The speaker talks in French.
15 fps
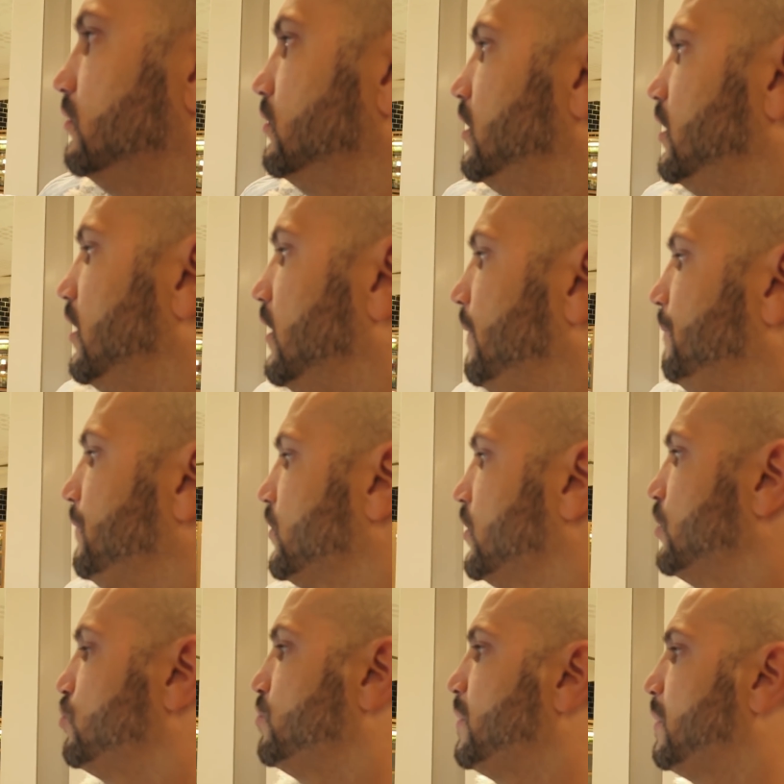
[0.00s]
Voilà.
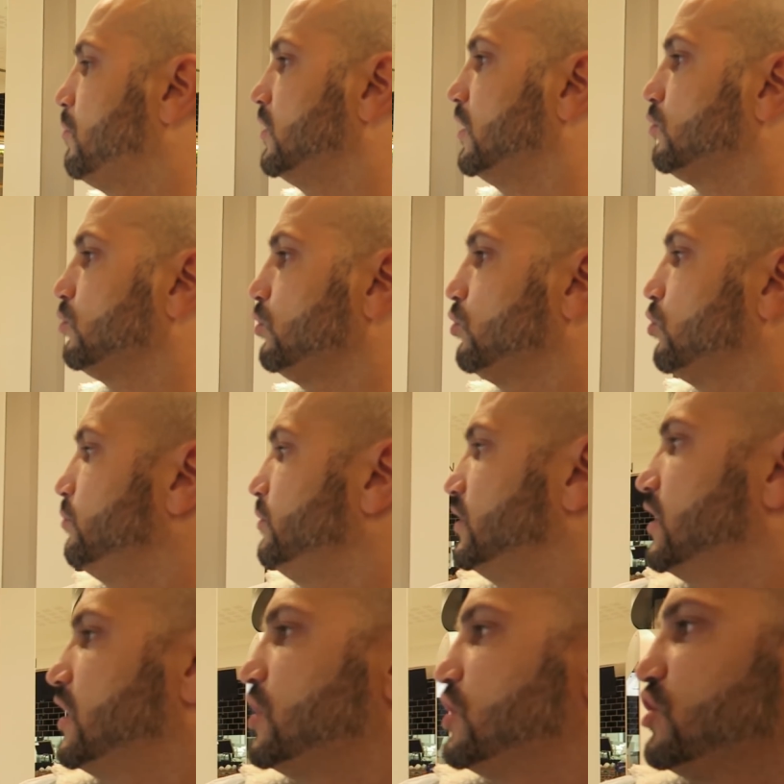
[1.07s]
Je vais pas prendre un truc trop
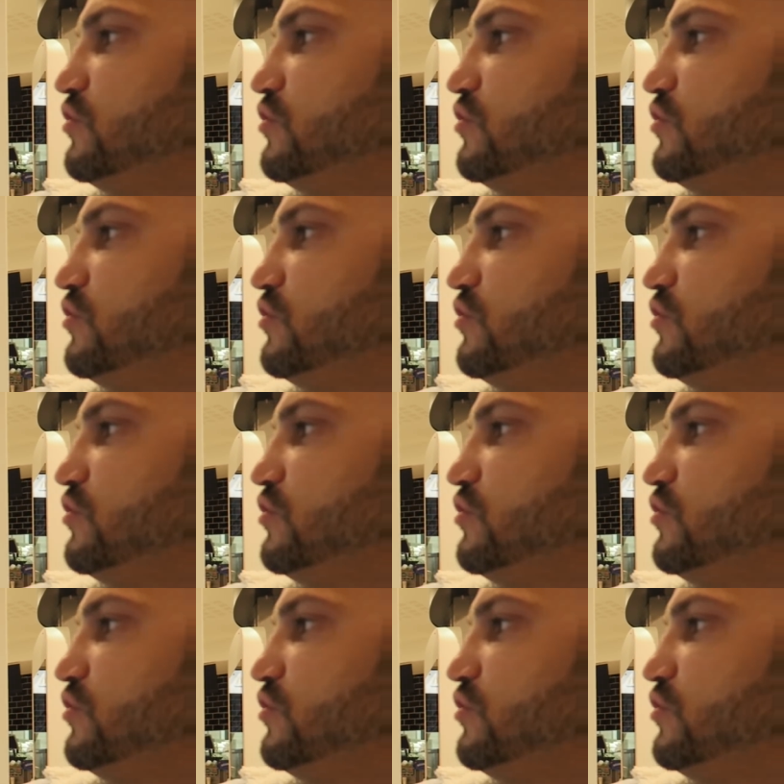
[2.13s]
bizarre.